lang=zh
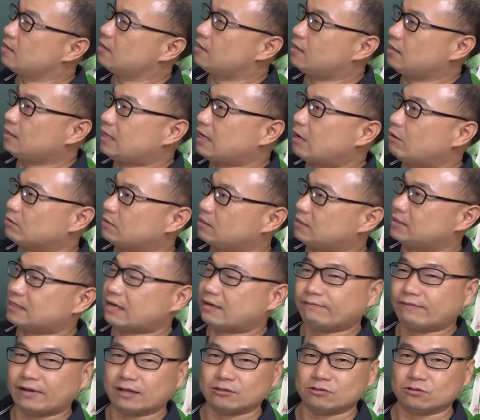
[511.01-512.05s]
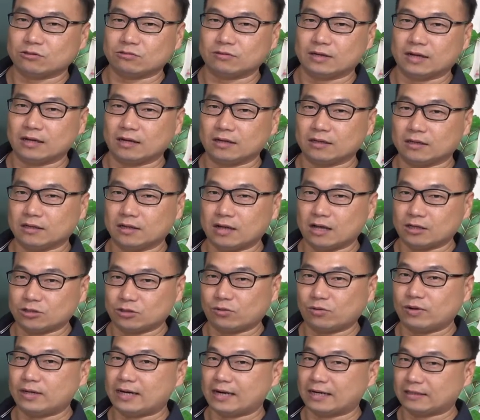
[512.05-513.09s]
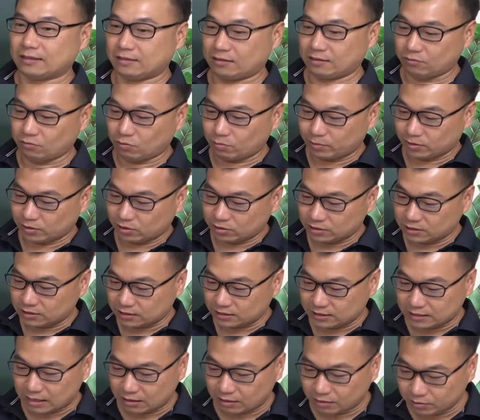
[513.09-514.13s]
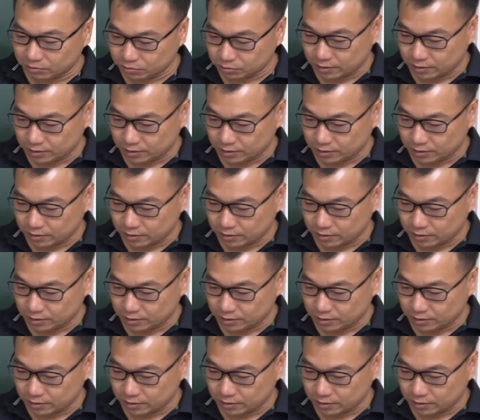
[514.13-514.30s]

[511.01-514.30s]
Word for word: 那药剂散发出来，啊，就会让我们都吸到，